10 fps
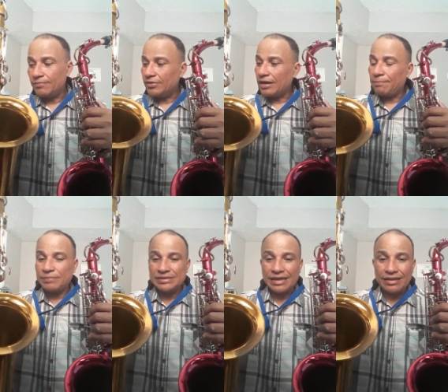Las
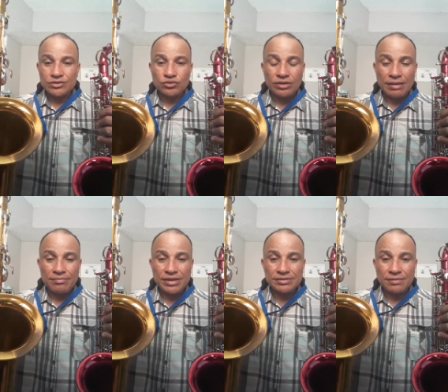pisadas son las
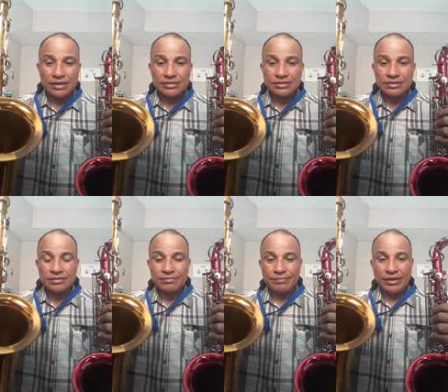mismas,
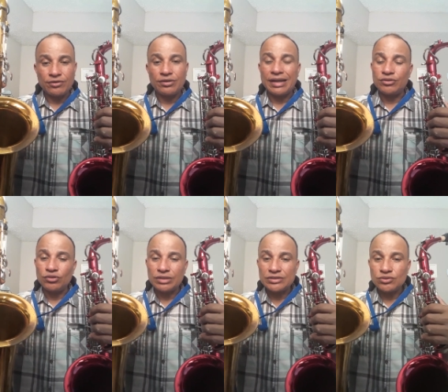pero las
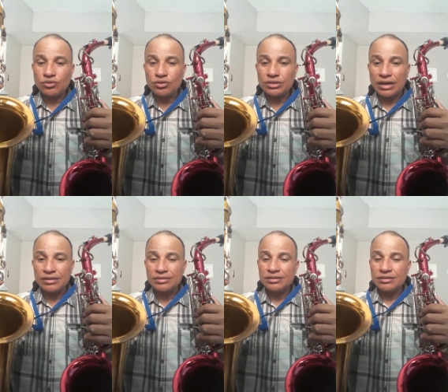notas son otras.